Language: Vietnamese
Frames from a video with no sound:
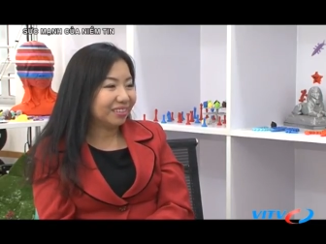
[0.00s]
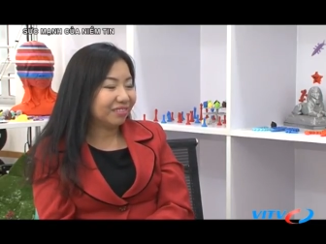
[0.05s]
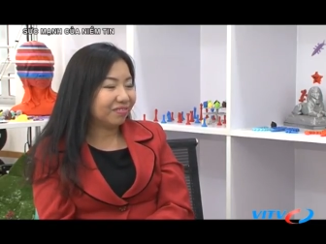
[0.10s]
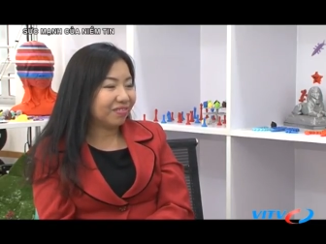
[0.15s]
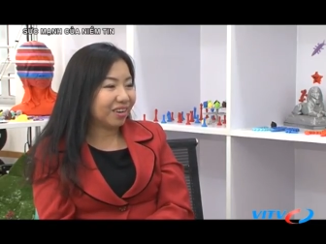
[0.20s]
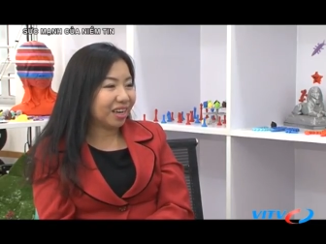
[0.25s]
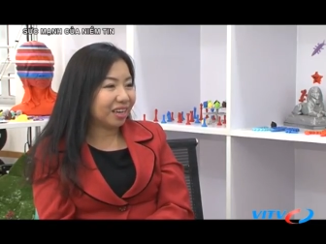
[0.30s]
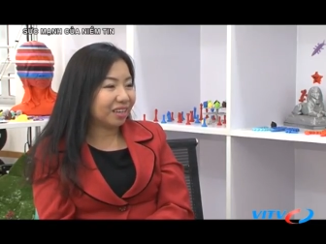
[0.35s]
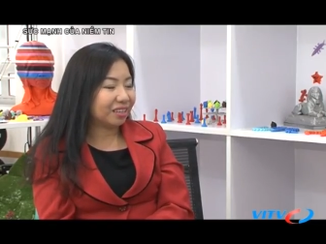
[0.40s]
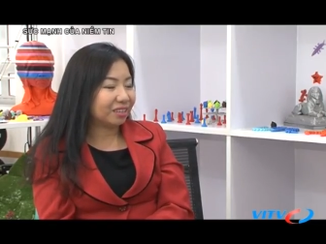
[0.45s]

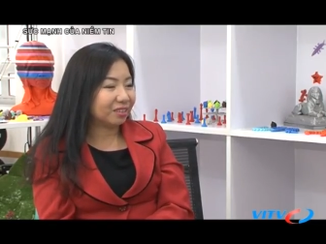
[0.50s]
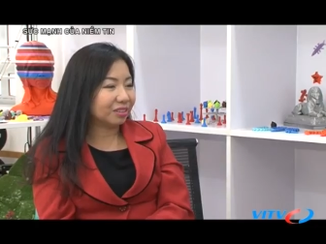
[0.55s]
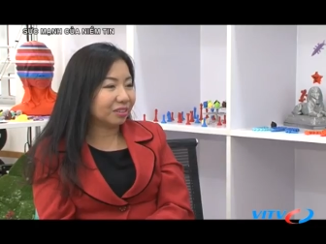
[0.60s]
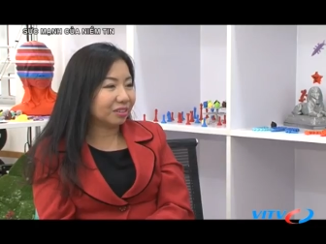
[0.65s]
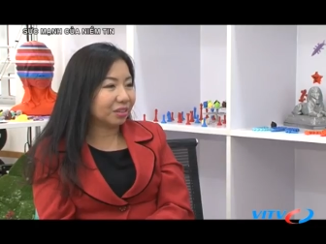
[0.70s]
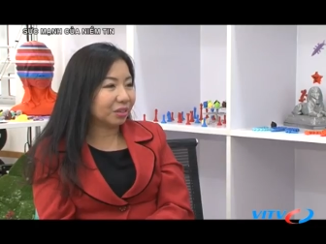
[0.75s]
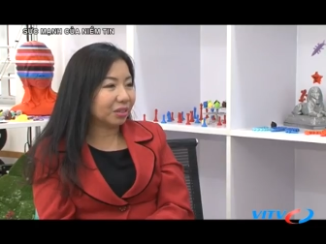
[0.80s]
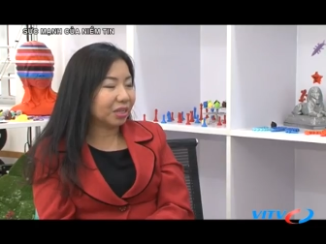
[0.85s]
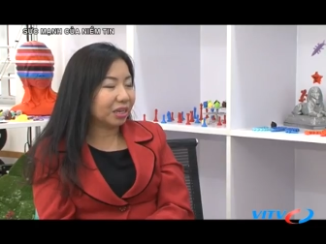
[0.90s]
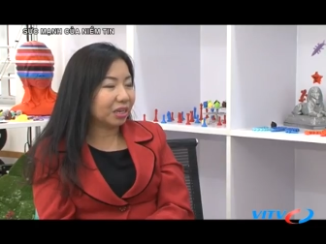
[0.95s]
Và
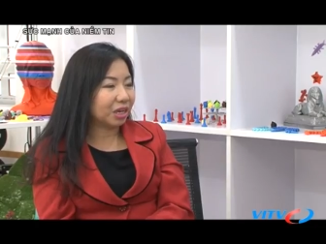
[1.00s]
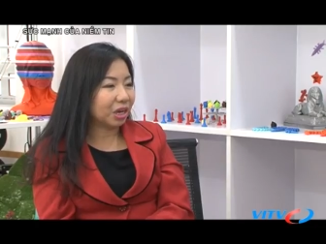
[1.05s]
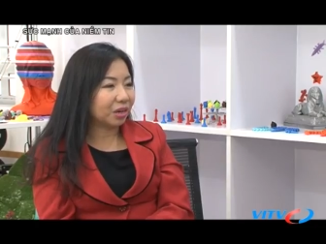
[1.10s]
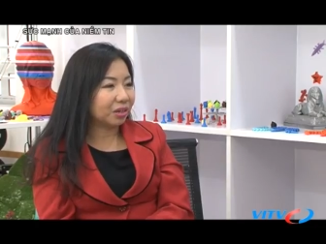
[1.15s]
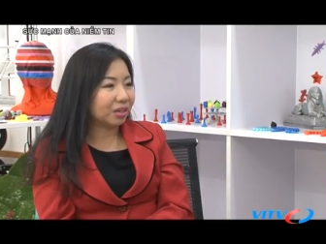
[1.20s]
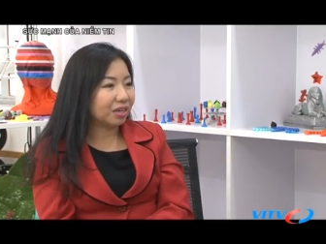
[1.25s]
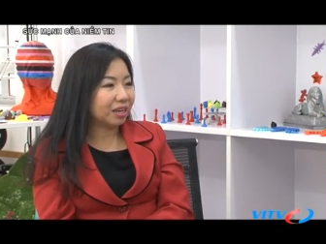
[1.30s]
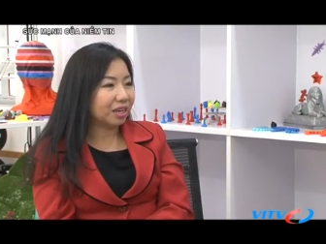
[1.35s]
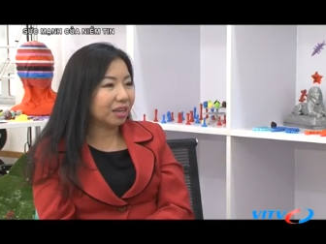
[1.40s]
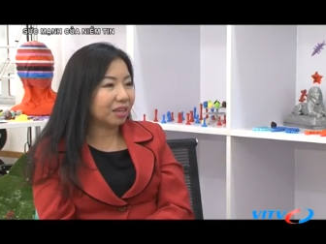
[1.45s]
có thể
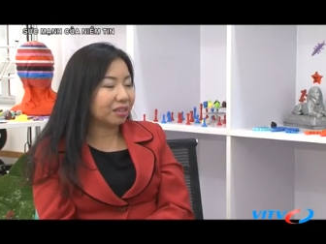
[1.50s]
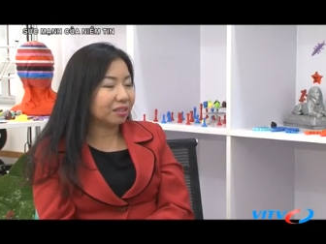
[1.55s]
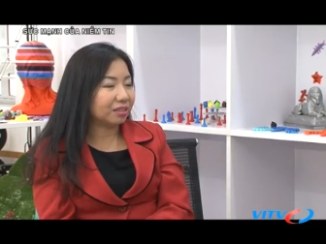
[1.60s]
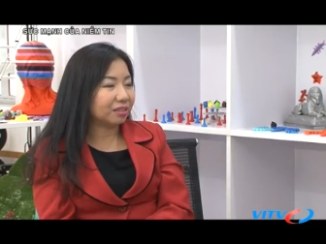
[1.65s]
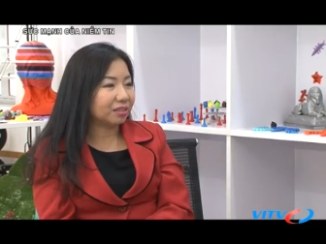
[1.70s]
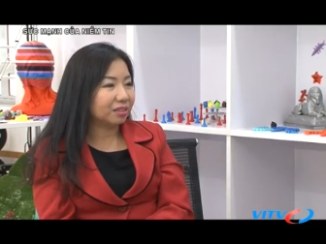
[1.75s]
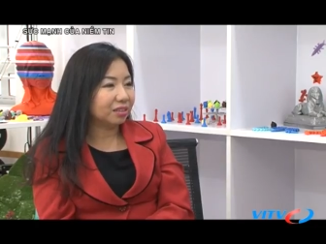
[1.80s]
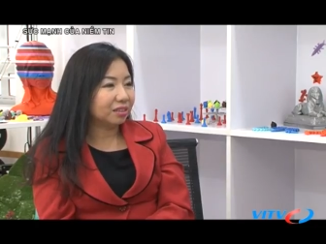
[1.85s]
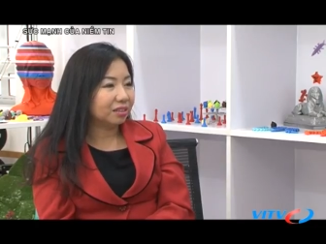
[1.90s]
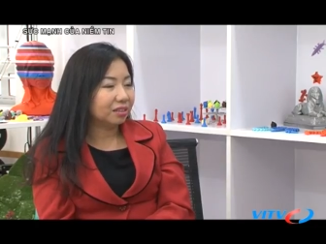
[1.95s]
nói là
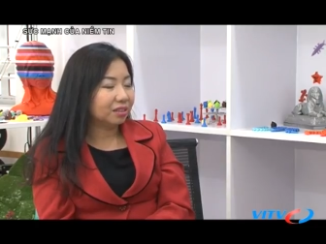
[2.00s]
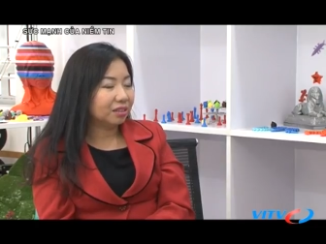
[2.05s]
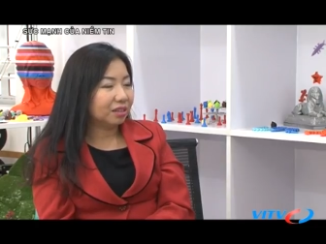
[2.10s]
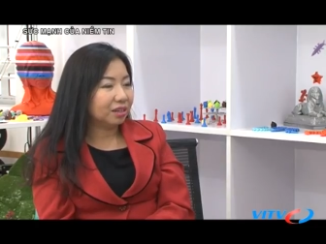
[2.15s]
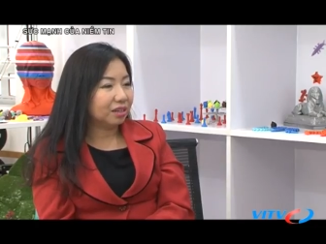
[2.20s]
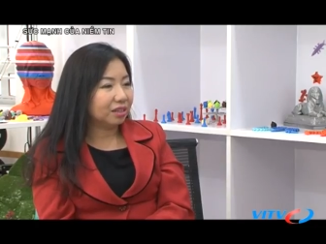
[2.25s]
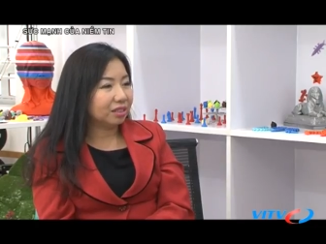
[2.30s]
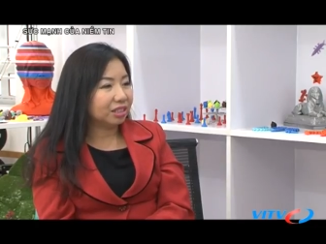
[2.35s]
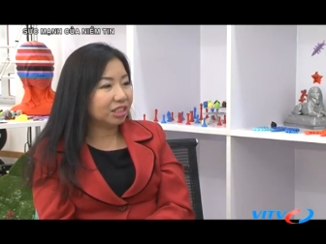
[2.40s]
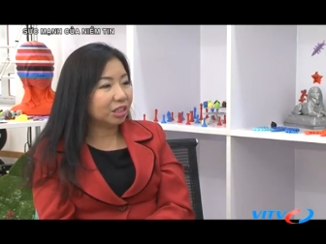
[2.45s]

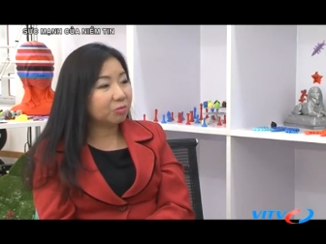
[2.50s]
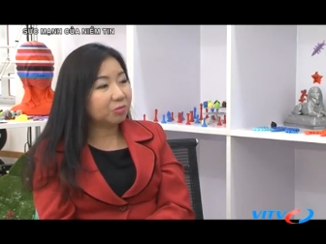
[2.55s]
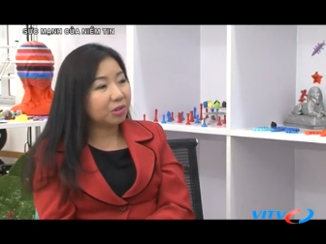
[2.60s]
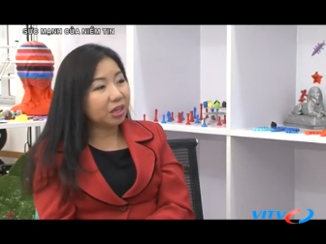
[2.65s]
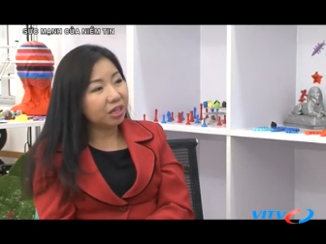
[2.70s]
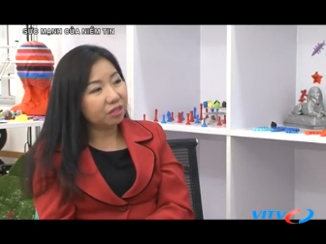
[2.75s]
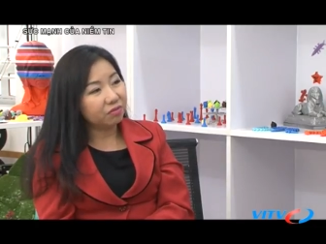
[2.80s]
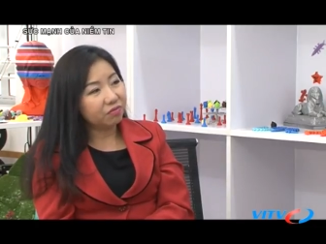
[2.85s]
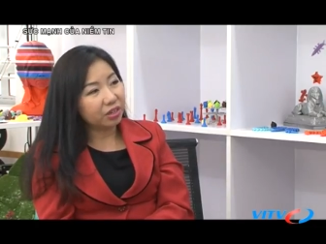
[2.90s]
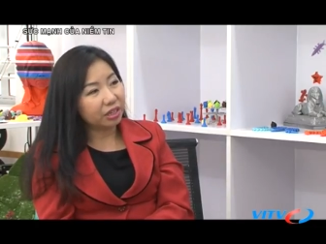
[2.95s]
uh, trong
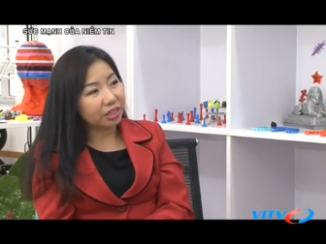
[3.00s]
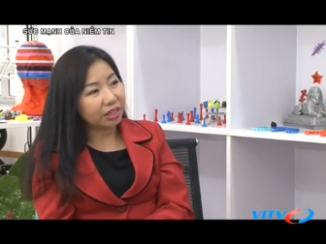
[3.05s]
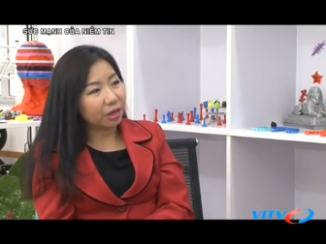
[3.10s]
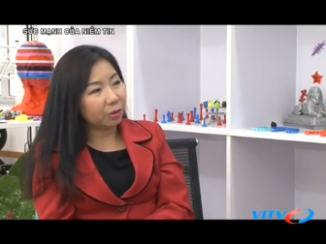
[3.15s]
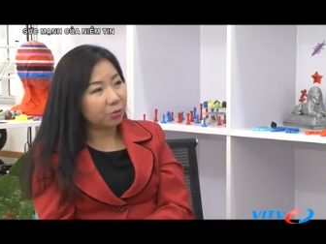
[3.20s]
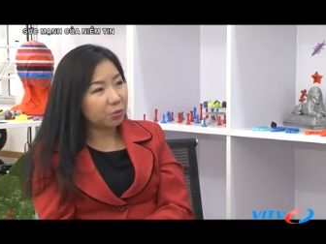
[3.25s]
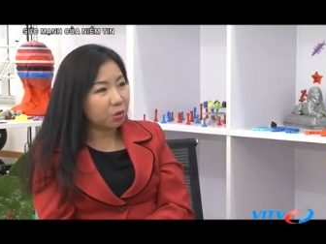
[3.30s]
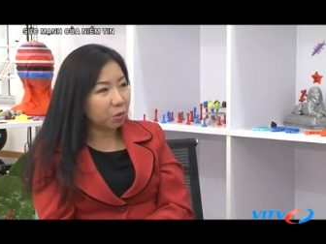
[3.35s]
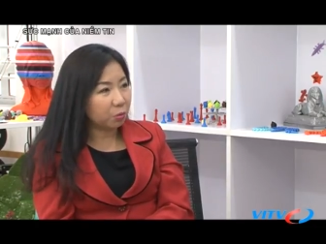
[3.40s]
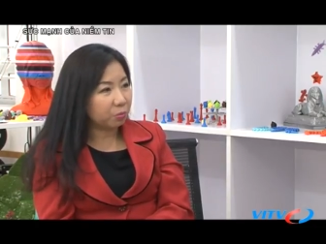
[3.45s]
cái lĩnh vực
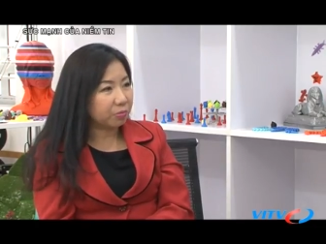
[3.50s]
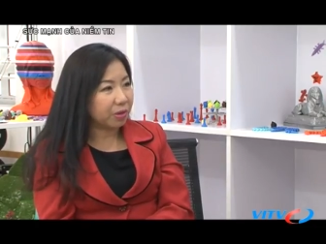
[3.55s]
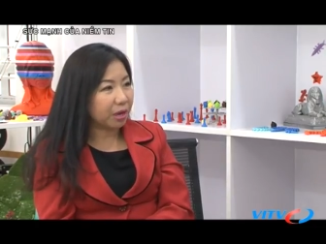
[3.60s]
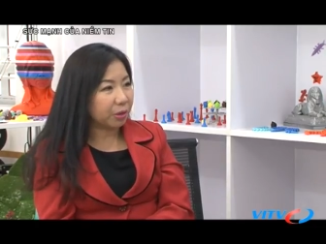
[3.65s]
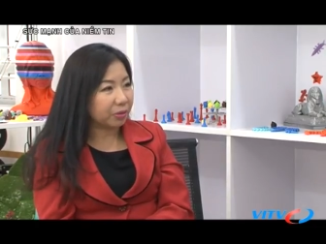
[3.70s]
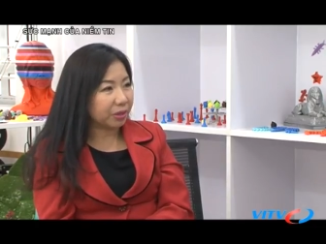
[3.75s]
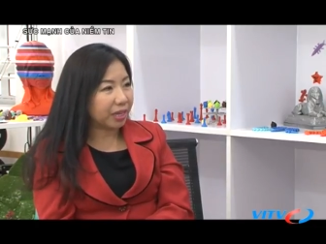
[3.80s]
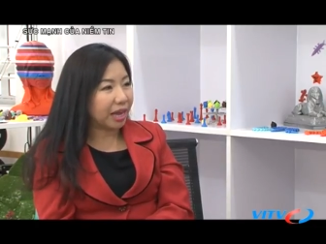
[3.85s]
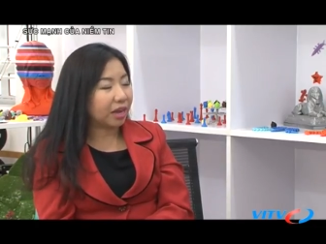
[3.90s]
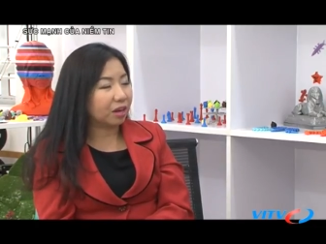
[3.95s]
giáo dục,
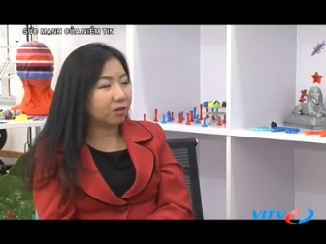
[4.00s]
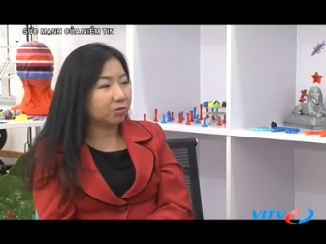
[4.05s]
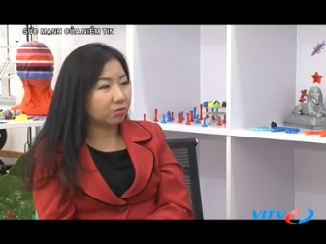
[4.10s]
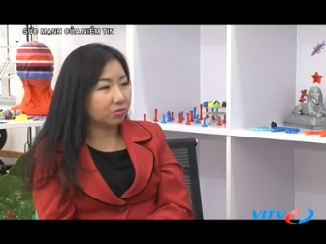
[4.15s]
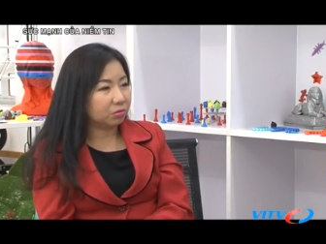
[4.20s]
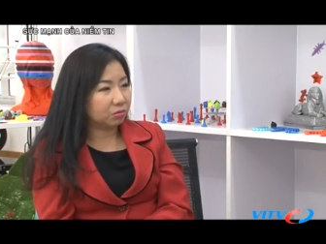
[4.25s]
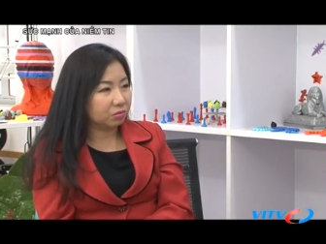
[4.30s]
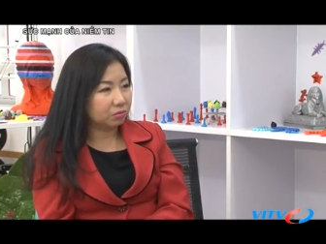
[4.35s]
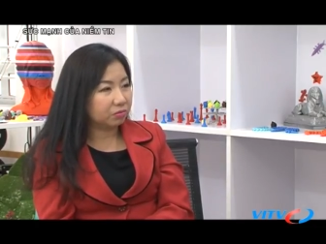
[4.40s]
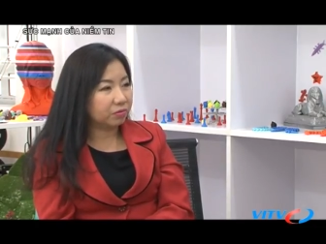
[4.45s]
đào tạo
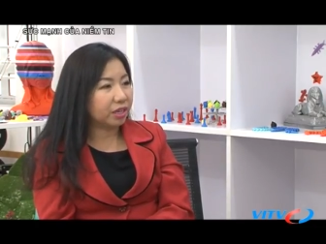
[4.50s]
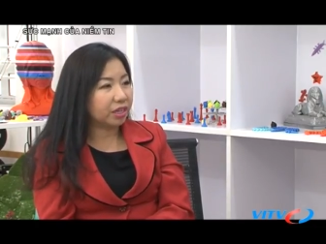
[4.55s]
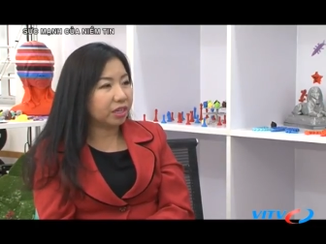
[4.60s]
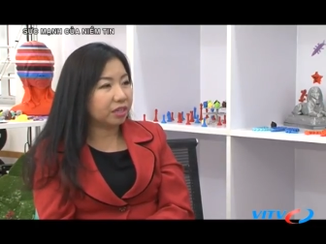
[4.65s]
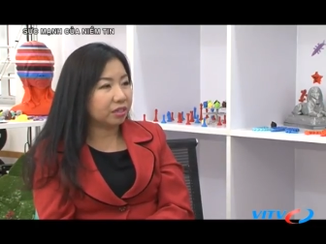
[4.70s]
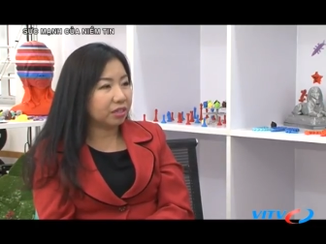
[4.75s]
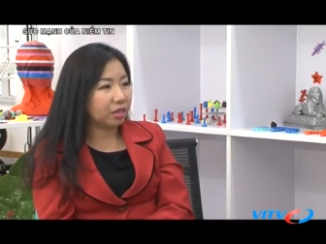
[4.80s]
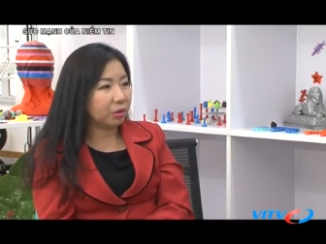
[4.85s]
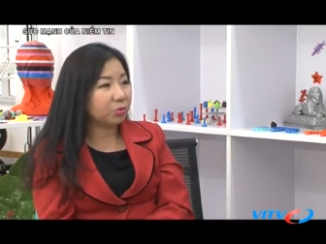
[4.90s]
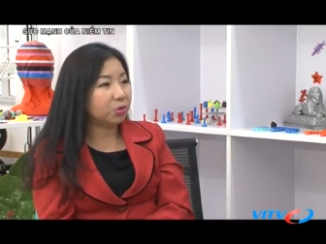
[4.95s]

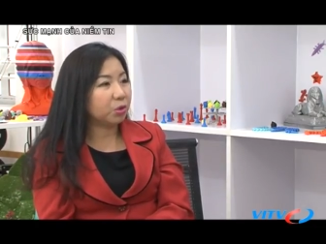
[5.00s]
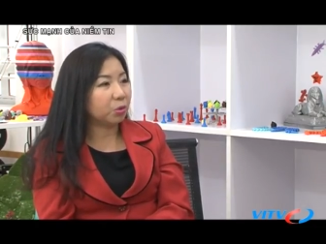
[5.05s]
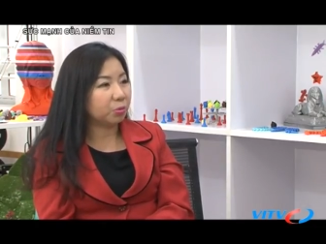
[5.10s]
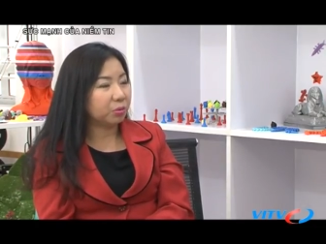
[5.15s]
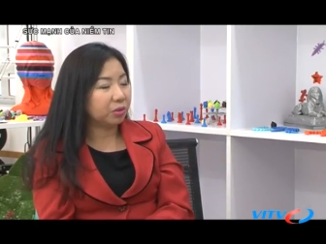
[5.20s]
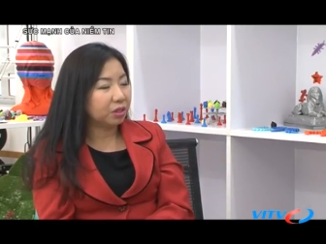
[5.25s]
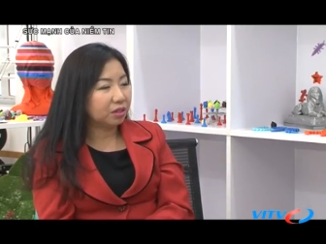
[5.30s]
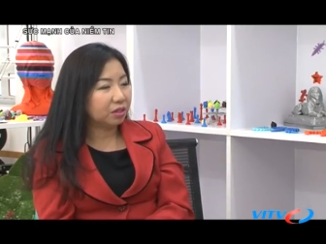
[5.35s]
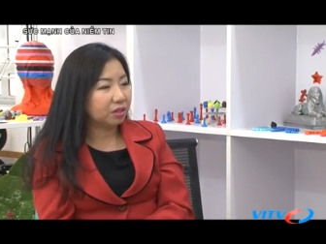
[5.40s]
về giáo dục